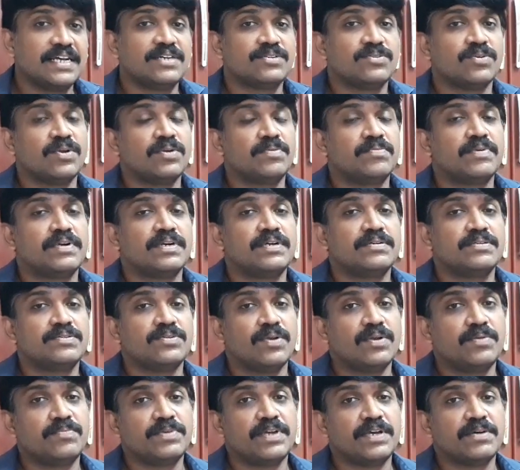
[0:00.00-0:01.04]
சொல்ல மு
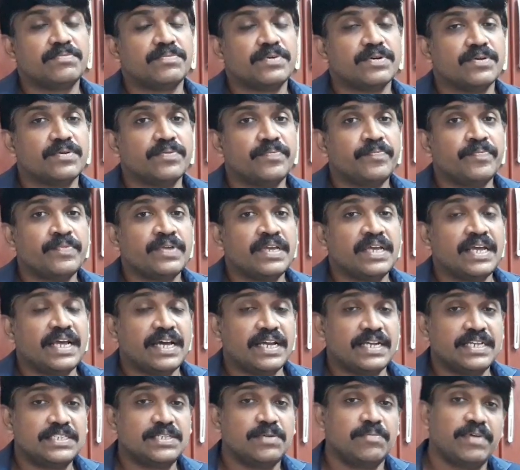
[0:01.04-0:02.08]
சொல்ல முடியாமல் போயிடும்
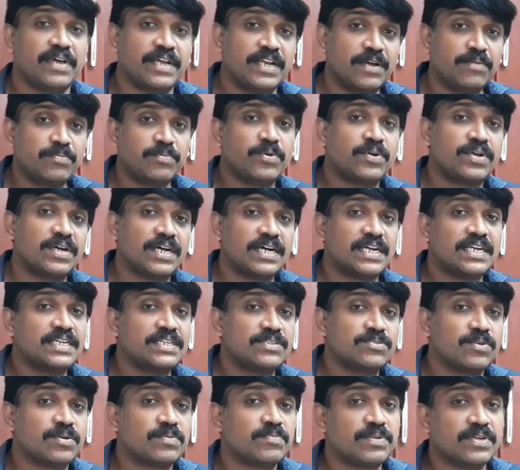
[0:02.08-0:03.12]
ரெசியூமில் என்ன
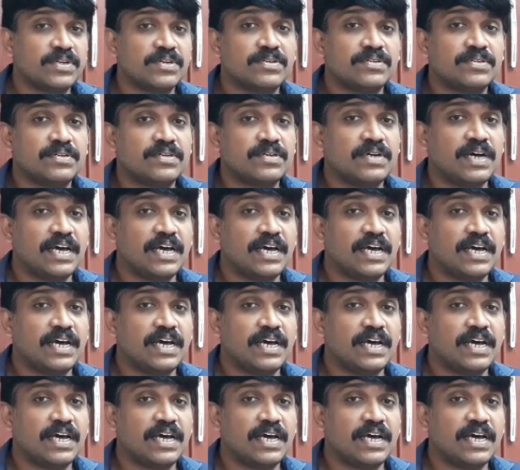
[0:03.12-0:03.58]
போட்டிருக்காங்கன்னே சொல்ல முடியும்